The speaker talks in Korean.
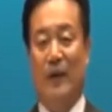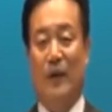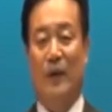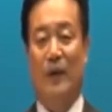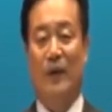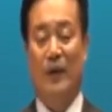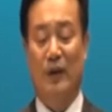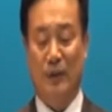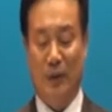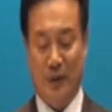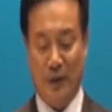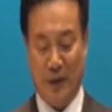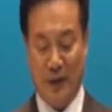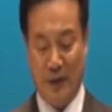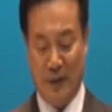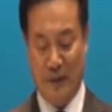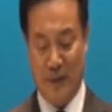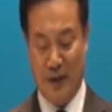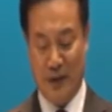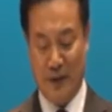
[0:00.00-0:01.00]
오늘
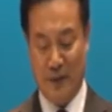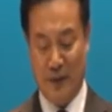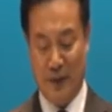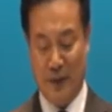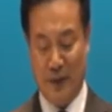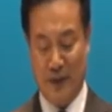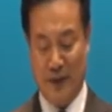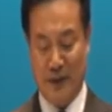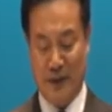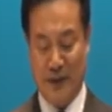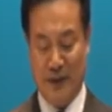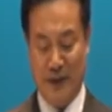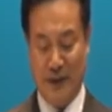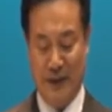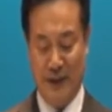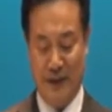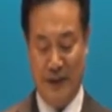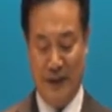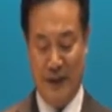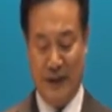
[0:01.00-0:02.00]
봉독교리 말씀을
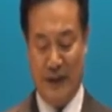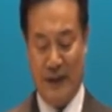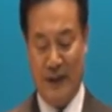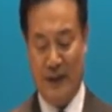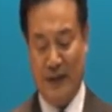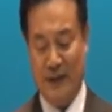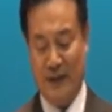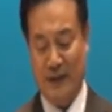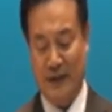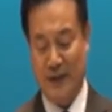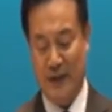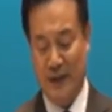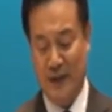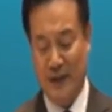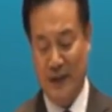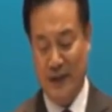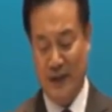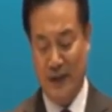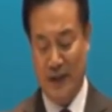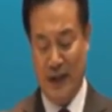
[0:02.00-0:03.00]
통해서 어,
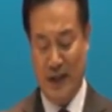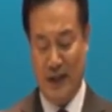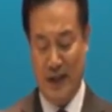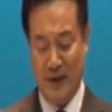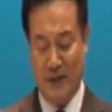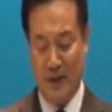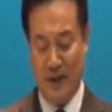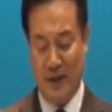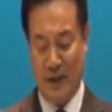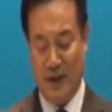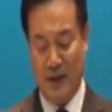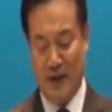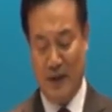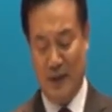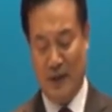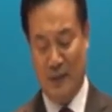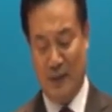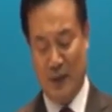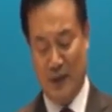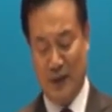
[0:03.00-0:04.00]
성령은 하나님의
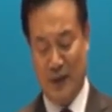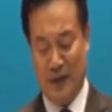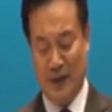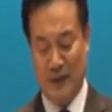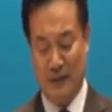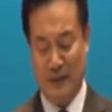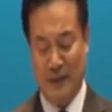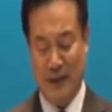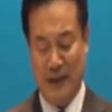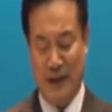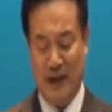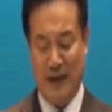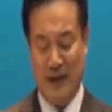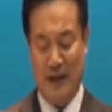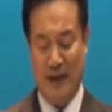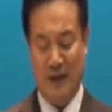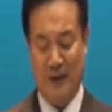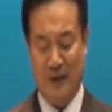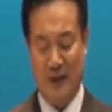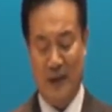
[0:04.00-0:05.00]
계획을
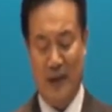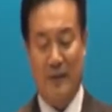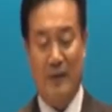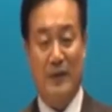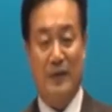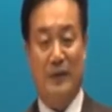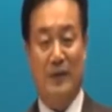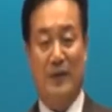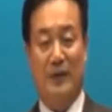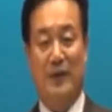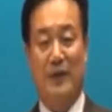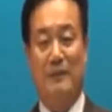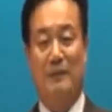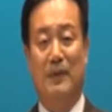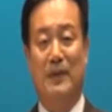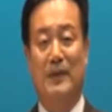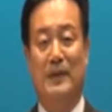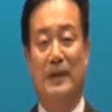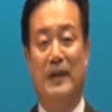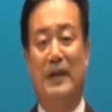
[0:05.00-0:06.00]
보증하십니다. 우리 에베스 여덟
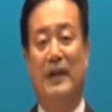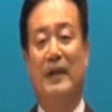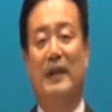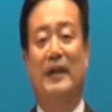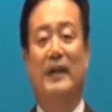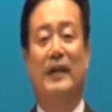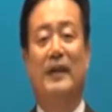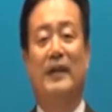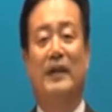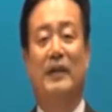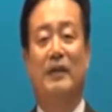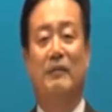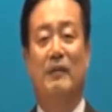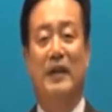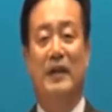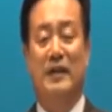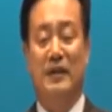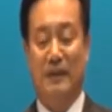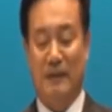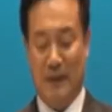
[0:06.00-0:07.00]
번째
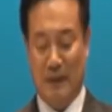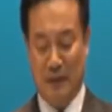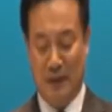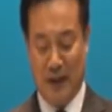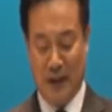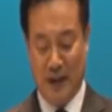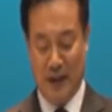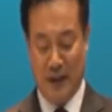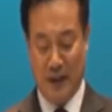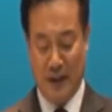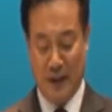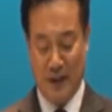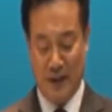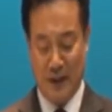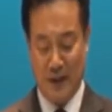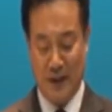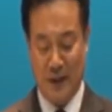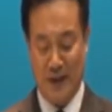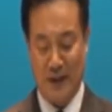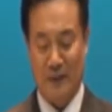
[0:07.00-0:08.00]
말씀 함께
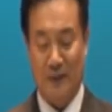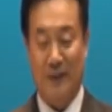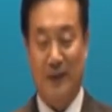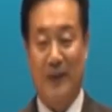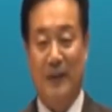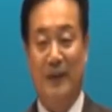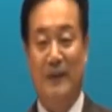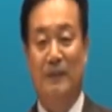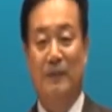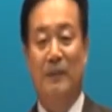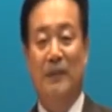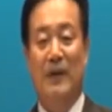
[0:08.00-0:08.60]
나누도록 하겠습니다.